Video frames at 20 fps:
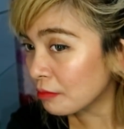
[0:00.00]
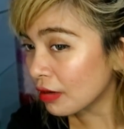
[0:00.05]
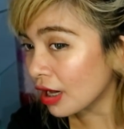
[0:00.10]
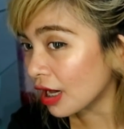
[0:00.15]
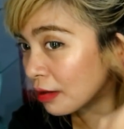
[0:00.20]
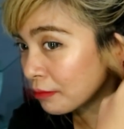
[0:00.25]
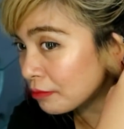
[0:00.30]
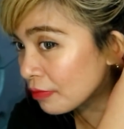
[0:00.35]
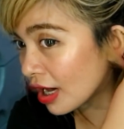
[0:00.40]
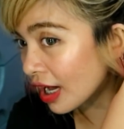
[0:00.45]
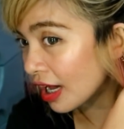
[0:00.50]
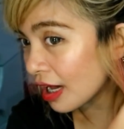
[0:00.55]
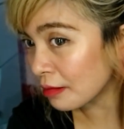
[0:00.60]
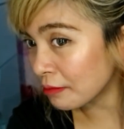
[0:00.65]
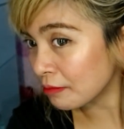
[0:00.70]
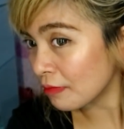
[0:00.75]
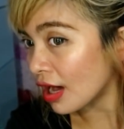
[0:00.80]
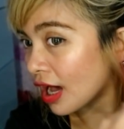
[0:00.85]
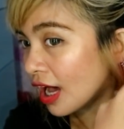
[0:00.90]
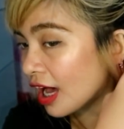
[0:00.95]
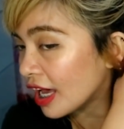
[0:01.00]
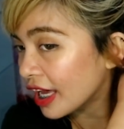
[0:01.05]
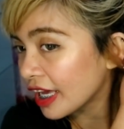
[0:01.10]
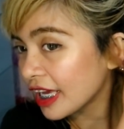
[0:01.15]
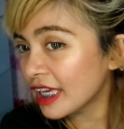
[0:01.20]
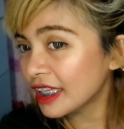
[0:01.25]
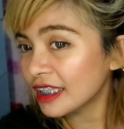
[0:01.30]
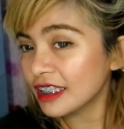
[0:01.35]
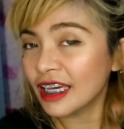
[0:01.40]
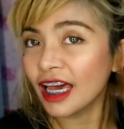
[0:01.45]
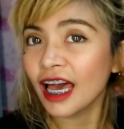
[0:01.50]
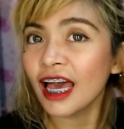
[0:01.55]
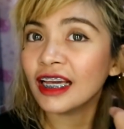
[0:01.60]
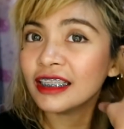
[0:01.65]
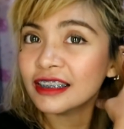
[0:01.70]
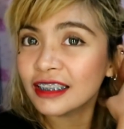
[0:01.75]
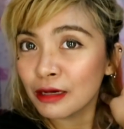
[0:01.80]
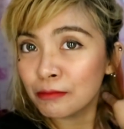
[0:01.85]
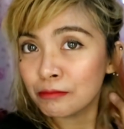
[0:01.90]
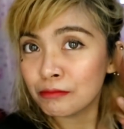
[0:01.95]
Haba-haba. And
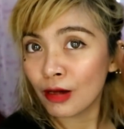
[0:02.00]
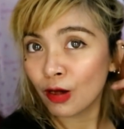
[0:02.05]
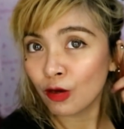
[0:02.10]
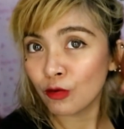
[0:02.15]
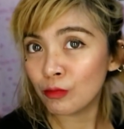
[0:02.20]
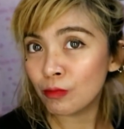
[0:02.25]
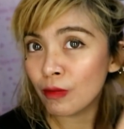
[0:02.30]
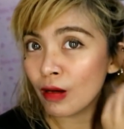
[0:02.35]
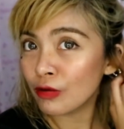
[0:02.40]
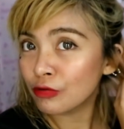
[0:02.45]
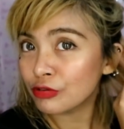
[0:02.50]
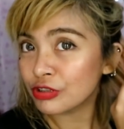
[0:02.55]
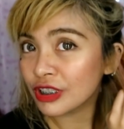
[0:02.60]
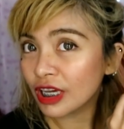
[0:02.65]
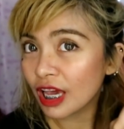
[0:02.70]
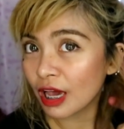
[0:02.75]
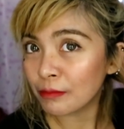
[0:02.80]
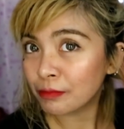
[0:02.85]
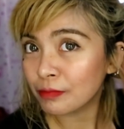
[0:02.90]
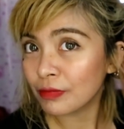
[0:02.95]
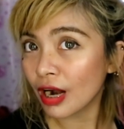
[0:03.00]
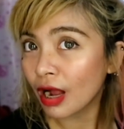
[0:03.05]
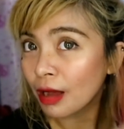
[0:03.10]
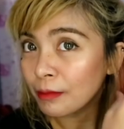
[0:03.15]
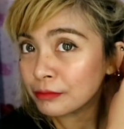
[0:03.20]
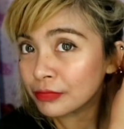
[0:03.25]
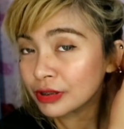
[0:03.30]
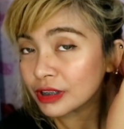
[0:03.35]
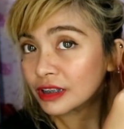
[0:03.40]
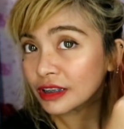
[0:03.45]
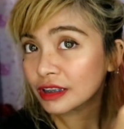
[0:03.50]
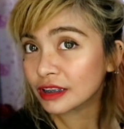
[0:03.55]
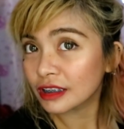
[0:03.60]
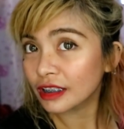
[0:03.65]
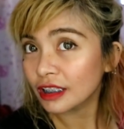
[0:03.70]
guys, ang bango-bango niya, promise.